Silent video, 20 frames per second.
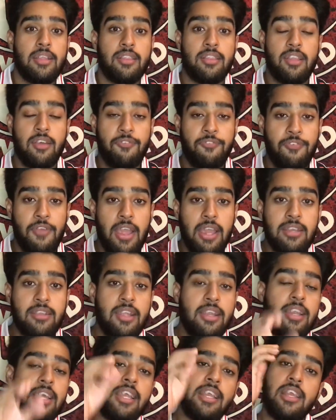द फैक्ट
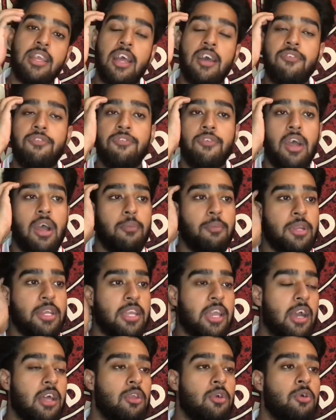दैट आई लव आमिर
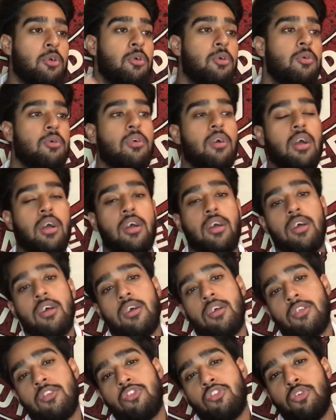डियालो
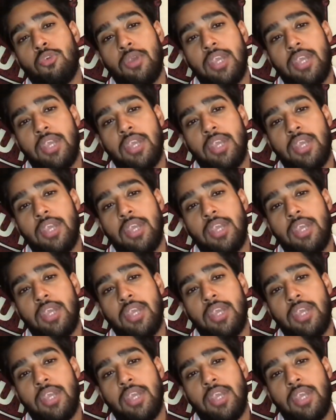जो